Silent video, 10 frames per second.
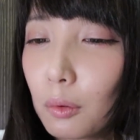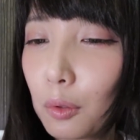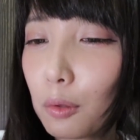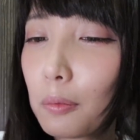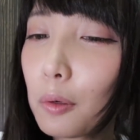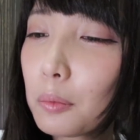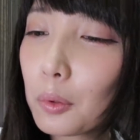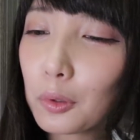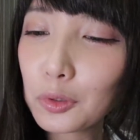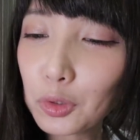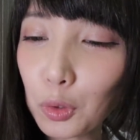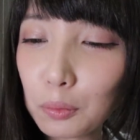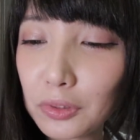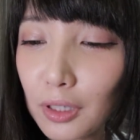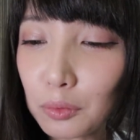我有孟婆，抽了
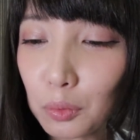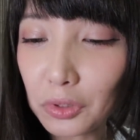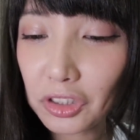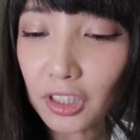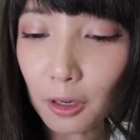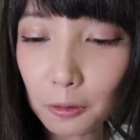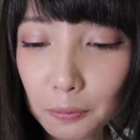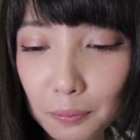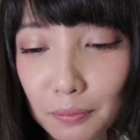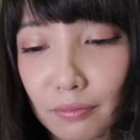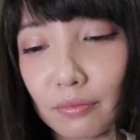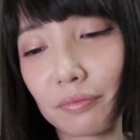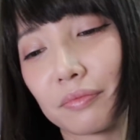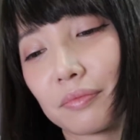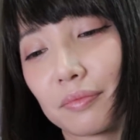不知道多少，
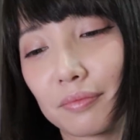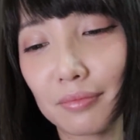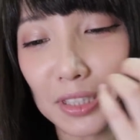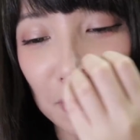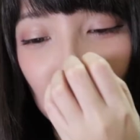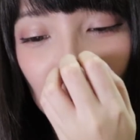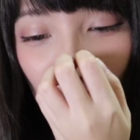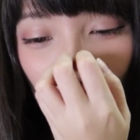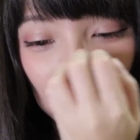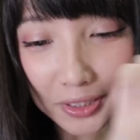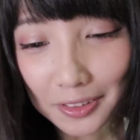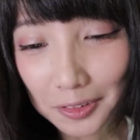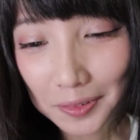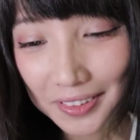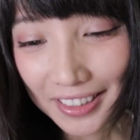没想到孟婆现在
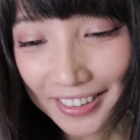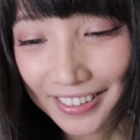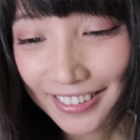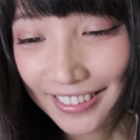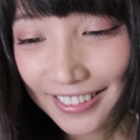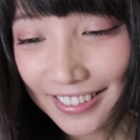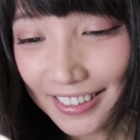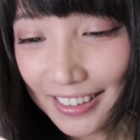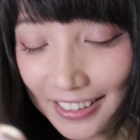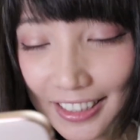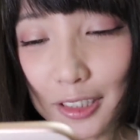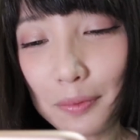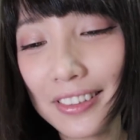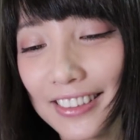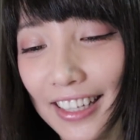都出现了。那能
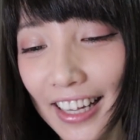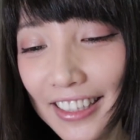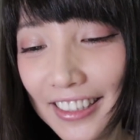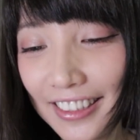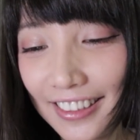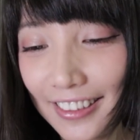不能再来一个？